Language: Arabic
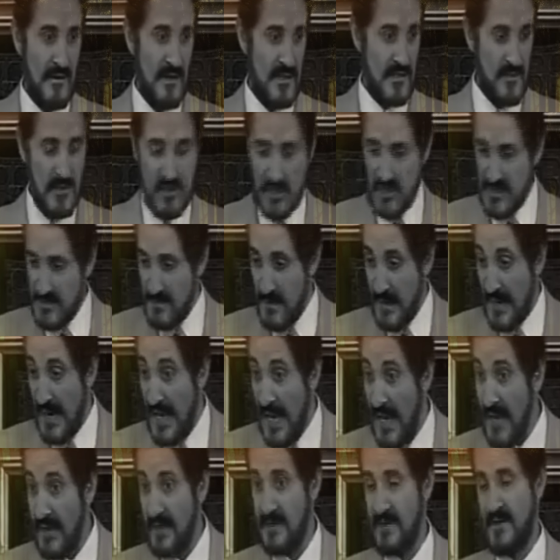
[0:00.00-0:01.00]
هذا مجلس
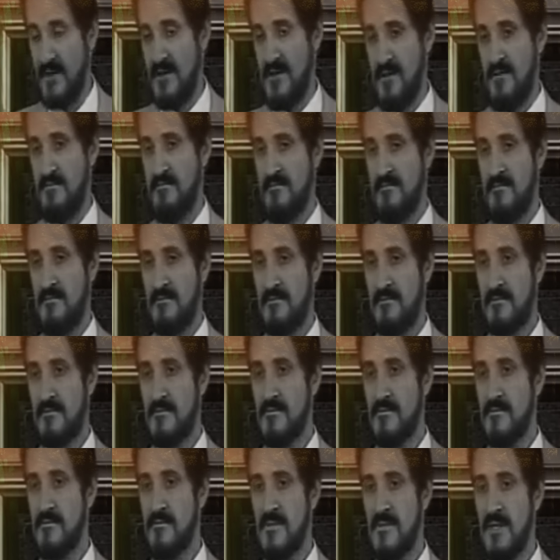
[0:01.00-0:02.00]
ملائكي
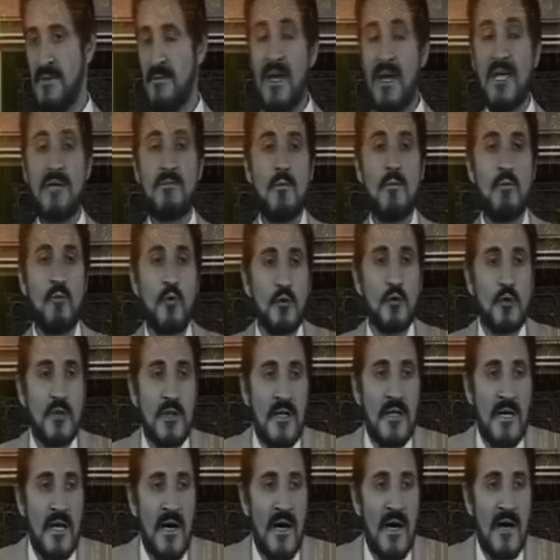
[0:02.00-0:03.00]
بيت من بيوت
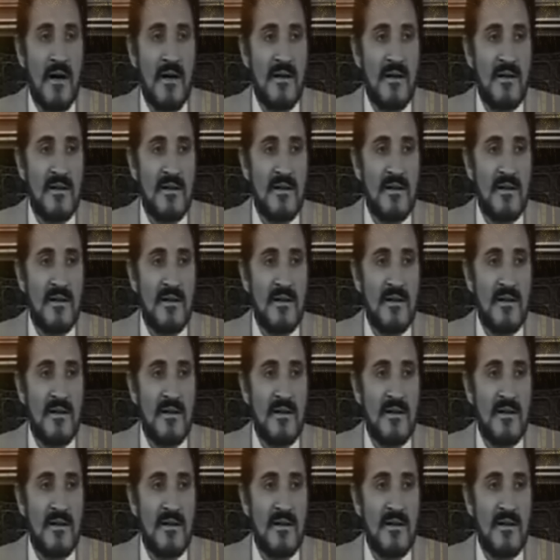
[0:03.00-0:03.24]
الله